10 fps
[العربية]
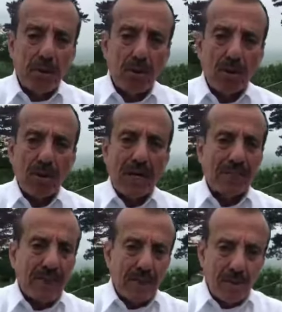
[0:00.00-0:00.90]
بنوك
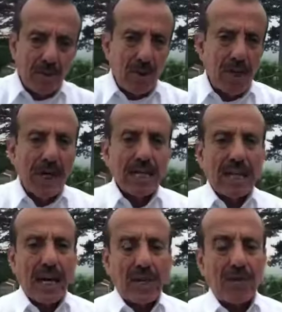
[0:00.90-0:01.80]
ولا في بنوك
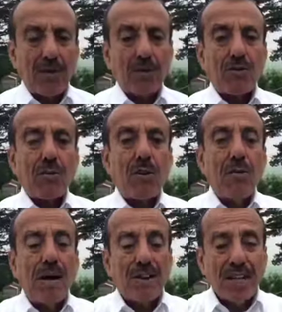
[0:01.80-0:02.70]
تاخذ
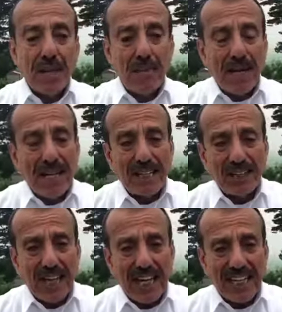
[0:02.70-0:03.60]
فلوسهم هم حذرين من
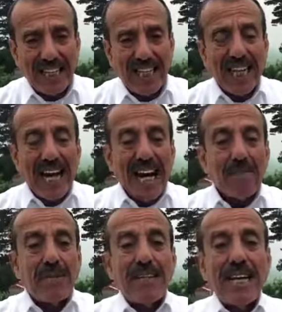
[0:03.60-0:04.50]
الاشياء هذا
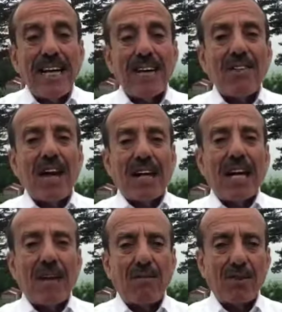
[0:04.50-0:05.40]
ابتدينا
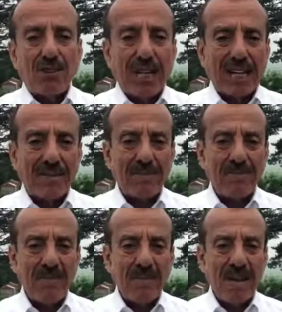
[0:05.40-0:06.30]
نضحك على انفسنا
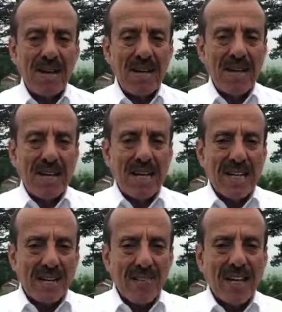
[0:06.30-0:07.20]

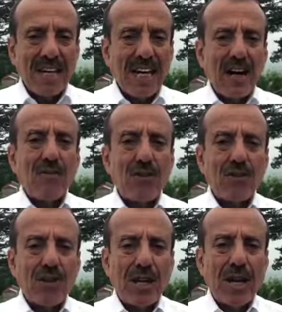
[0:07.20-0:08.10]
نضحك على
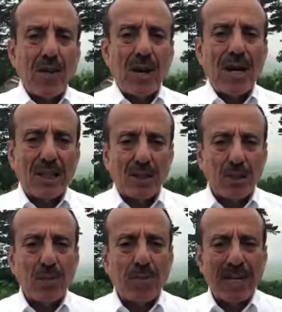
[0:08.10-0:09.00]
انفسنا وعلى
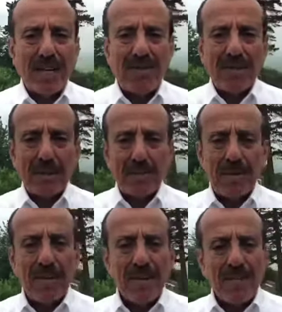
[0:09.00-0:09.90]
شعوبنا في
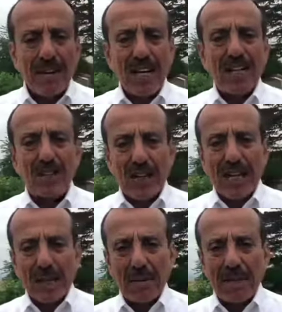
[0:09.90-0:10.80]
في الخليج
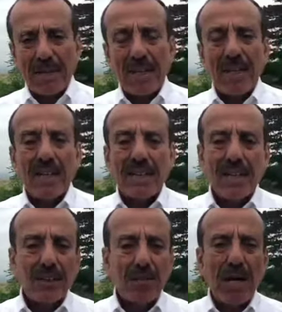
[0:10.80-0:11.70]
العربي
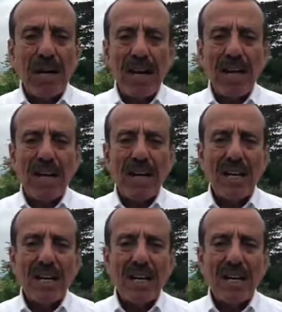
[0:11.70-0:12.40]
يا جماعه